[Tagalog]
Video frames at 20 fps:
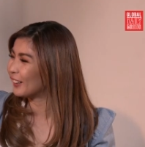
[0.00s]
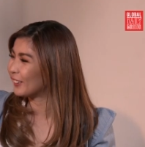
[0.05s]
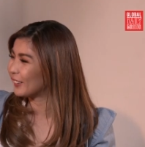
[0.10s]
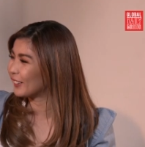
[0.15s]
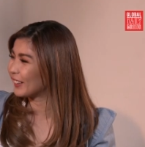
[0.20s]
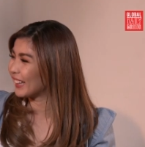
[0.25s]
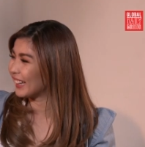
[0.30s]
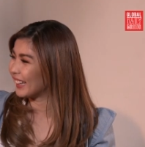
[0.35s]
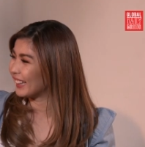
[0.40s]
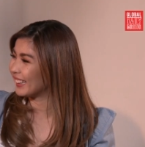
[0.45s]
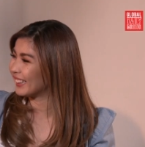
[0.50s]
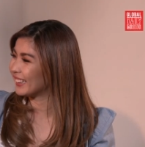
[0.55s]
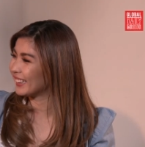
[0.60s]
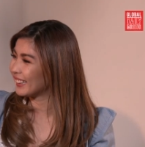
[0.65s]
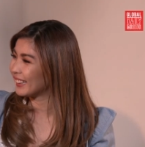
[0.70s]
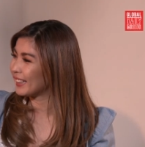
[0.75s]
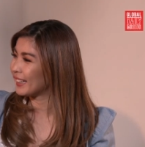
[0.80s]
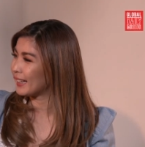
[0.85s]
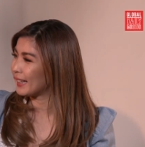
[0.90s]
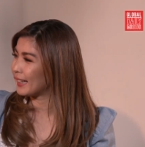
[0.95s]
Okay.
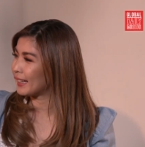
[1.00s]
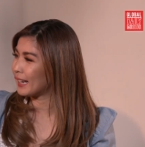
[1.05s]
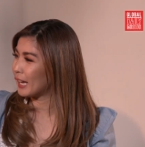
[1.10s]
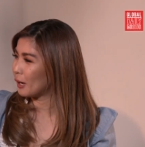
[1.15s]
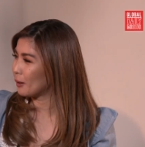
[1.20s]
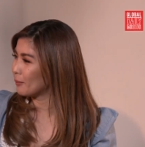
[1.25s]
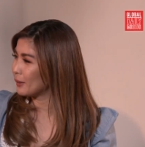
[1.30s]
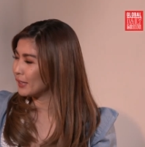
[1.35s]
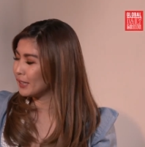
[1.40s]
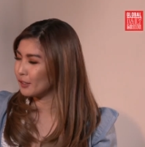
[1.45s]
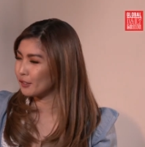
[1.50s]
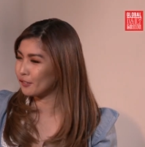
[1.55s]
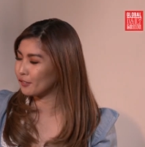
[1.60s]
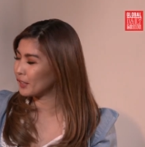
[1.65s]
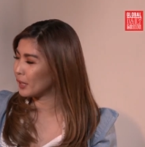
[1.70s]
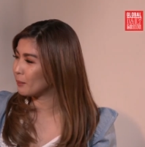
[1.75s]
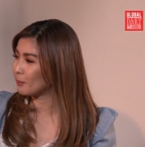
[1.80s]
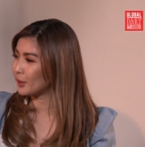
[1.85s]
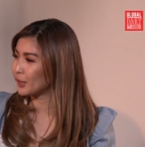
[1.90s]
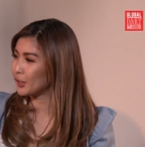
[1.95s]
Mm-hmm. And how many of
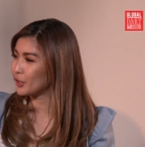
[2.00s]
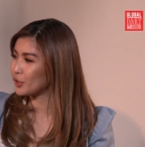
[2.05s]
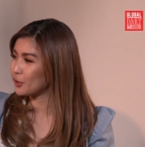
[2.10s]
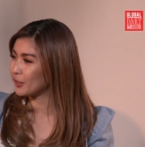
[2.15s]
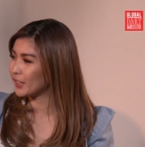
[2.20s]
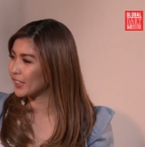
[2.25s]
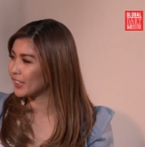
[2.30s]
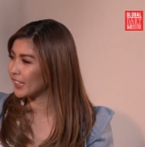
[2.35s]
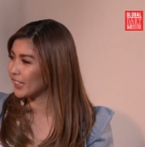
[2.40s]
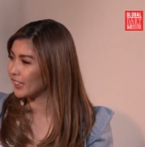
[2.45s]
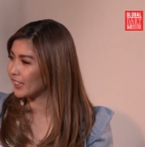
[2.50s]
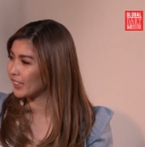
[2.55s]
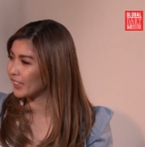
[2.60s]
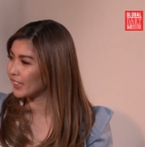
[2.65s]
them are you training?